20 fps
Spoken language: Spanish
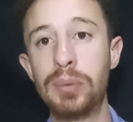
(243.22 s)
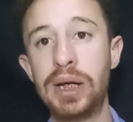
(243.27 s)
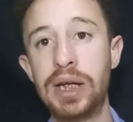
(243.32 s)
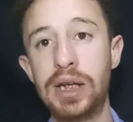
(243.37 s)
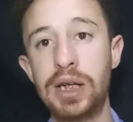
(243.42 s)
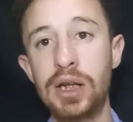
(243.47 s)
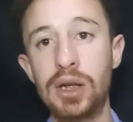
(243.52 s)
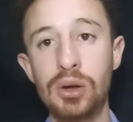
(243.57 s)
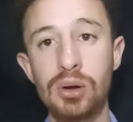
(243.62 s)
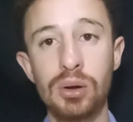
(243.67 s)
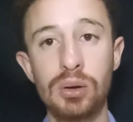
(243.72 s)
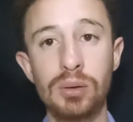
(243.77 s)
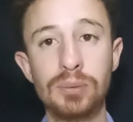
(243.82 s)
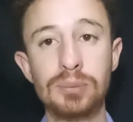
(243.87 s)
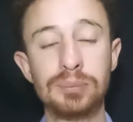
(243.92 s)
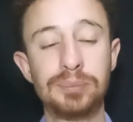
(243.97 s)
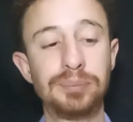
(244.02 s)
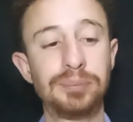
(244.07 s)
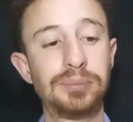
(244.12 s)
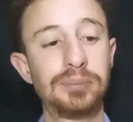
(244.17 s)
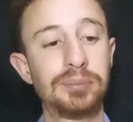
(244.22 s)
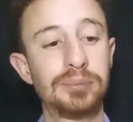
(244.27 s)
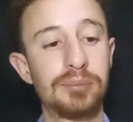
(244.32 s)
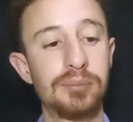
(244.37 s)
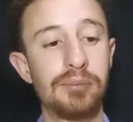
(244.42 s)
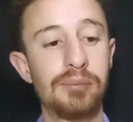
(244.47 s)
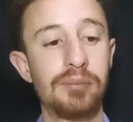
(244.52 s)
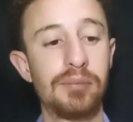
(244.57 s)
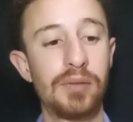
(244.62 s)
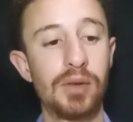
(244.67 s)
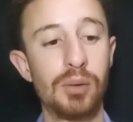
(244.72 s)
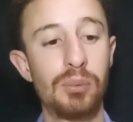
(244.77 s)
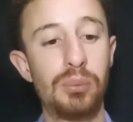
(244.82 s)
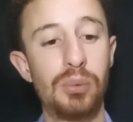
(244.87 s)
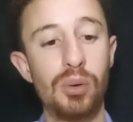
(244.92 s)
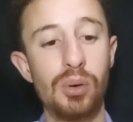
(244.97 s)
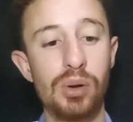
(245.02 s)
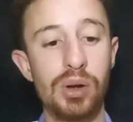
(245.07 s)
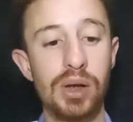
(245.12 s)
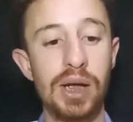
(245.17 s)
México,
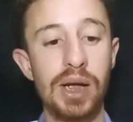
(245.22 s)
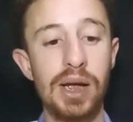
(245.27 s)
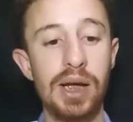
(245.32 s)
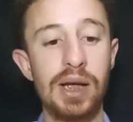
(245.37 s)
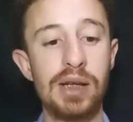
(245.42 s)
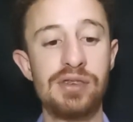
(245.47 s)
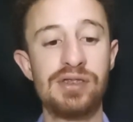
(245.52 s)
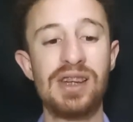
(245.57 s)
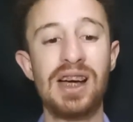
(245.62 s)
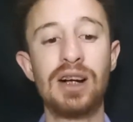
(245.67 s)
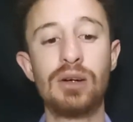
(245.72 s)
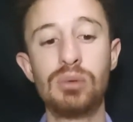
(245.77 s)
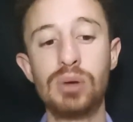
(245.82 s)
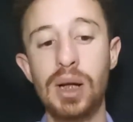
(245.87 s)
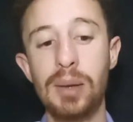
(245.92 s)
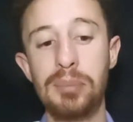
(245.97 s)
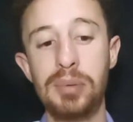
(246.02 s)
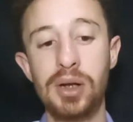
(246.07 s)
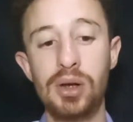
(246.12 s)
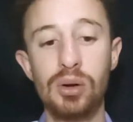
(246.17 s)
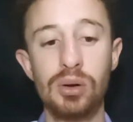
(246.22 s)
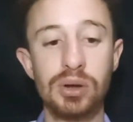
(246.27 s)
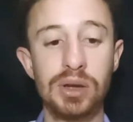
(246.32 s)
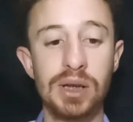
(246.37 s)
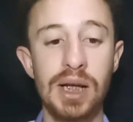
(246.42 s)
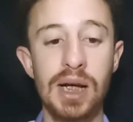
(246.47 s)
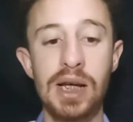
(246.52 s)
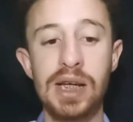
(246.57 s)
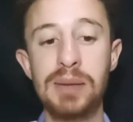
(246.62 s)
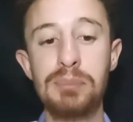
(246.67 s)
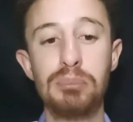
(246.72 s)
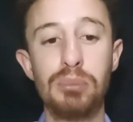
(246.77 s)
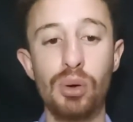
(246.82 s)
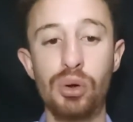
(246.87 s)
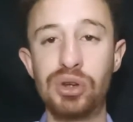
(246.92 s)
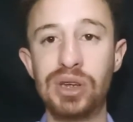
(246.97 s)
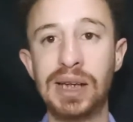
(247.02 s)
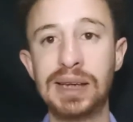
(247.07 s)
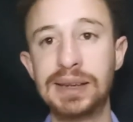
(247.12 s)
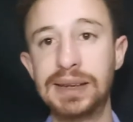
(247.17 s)
porque saca una pelota
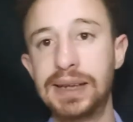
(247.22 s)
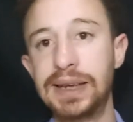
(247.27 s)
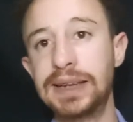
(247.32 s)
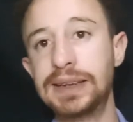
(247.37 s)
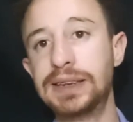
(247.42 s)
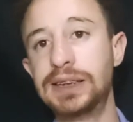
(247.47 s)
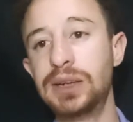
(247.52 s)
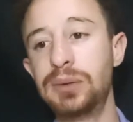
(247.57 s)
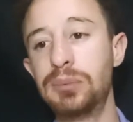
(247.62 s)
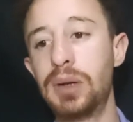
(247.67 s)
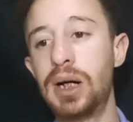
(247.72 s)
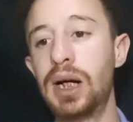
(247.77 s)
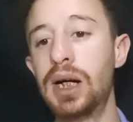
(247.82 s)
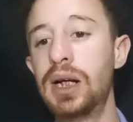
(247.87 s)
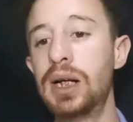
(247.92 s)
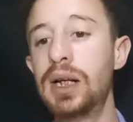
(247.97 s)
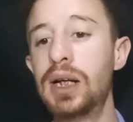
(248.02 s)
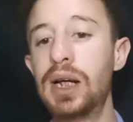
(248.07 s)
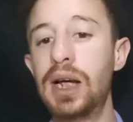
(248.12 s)
importantísima